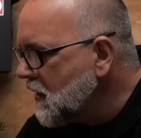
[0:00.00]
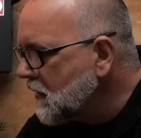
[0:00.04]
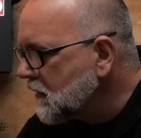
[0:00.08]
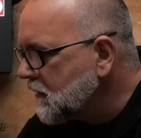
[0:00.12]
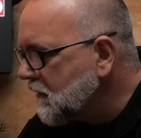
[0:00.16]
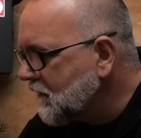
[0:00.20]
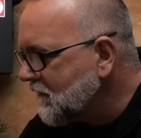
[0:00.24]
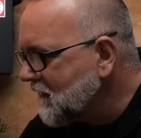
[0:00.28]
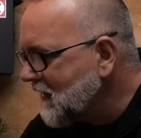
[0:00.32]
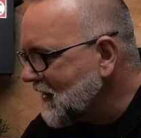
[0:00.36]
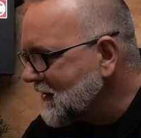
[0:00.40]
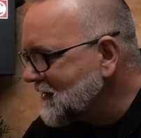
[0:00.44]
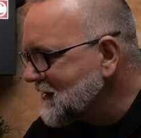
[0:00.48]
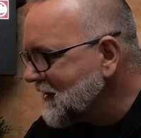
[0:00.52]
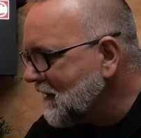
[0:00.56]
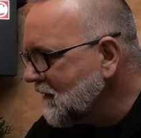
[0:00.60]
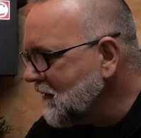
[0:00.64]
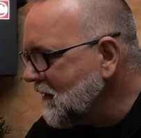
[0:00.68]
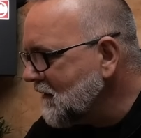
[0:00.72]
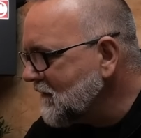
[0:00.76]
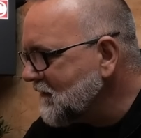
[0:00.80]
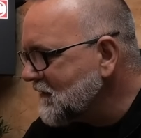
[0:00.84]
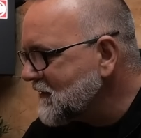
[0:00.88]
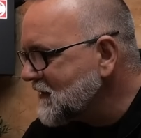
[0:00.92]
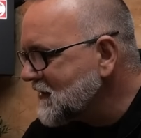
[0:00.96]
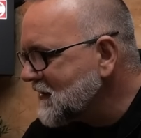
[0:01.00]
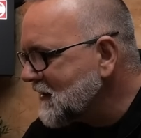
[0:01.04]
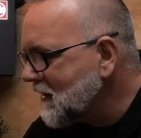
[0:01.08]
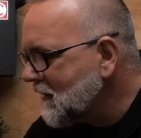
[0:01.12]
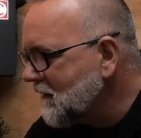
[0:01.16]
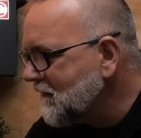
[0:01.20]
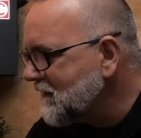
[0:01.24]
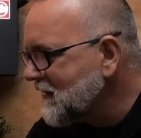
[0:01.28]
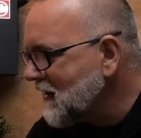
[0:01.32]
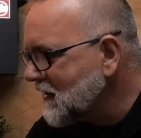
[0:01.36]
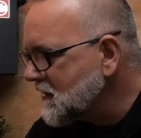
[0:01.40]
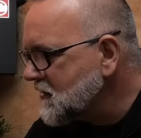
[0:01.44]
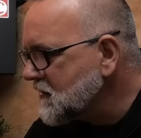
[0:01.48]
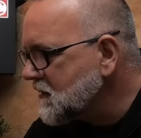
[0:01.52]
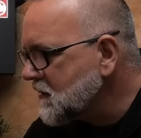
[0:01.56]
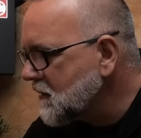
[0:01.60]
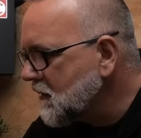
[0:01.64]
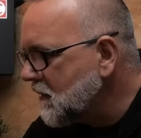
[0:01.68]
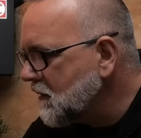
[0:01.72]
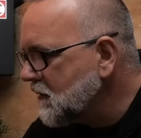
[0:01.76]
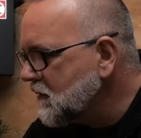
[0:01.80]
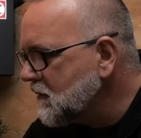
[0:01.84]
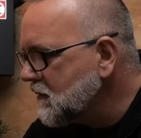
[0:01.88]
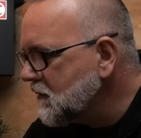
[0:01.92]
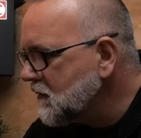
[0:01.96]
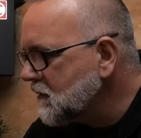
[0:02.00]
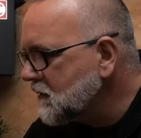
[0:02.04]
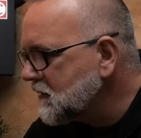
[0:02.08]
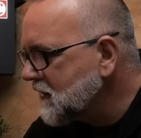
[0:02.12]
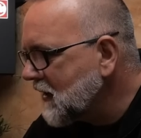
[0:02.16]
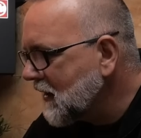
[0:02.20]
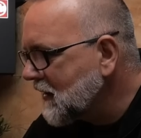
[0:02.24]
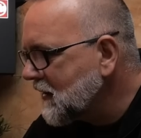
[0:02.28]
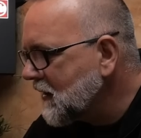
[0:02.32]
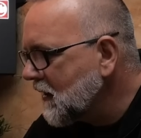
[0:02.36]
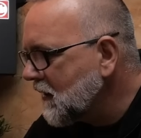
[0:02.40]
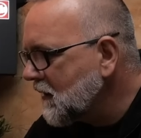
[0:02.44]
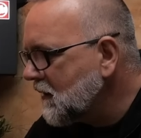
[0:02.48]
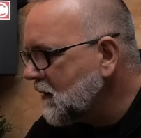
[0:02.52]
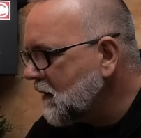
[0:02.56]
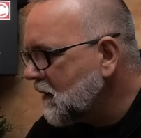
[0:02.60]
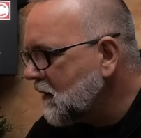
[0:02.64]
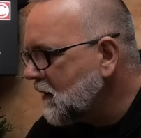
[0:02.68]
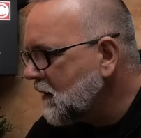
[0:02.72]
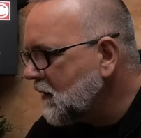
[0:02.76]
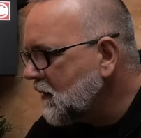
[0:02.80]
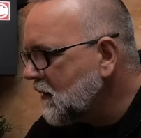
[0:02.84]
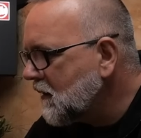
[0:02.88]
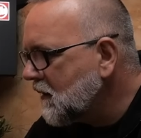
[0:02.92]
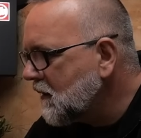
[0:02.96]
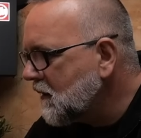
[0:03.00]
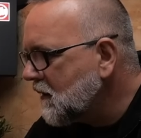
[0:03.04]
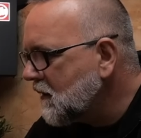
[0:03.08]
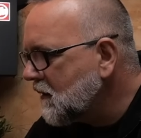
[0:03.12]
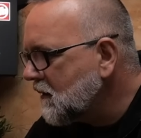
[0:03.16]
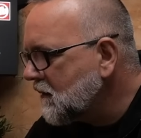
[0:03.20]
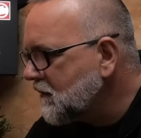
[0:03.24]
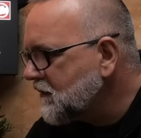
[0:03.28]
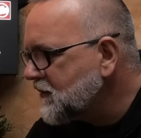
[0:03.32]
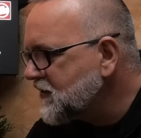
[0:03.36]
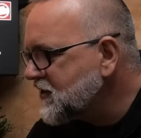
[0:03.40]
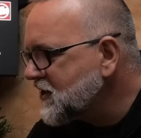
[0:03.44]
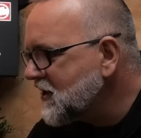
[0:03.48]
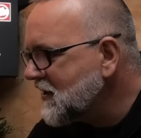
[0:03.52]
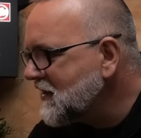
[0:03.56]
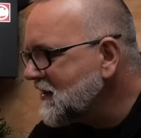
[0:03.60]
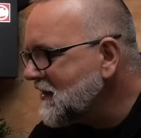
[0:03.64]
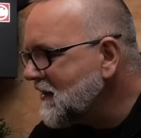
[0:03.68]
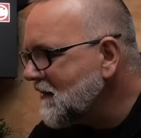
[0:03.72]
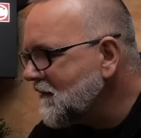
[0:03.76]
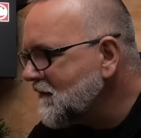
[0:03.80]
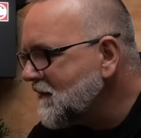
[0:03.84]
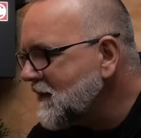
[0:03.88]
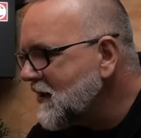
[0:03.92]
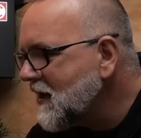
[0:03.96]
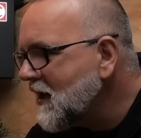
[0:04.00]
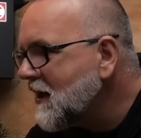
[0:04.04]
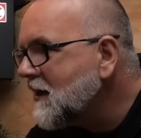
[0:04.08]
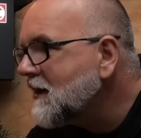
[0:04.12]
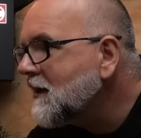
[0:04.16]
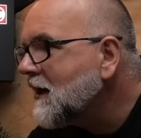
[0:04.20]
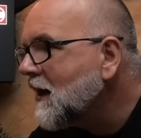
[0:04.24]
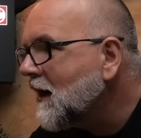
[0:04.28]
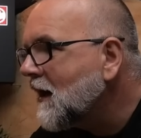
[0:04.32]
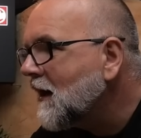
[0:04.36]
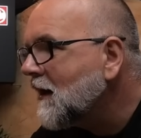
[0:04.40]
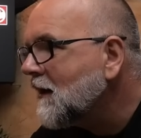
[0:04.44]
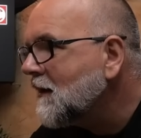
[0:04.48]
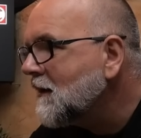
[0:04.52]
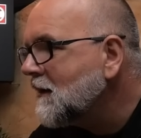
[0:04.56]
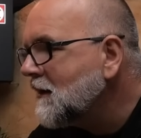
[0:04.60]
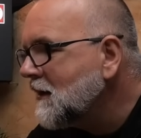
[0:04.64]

to wracałem w, w nastroju takiego przygnębienia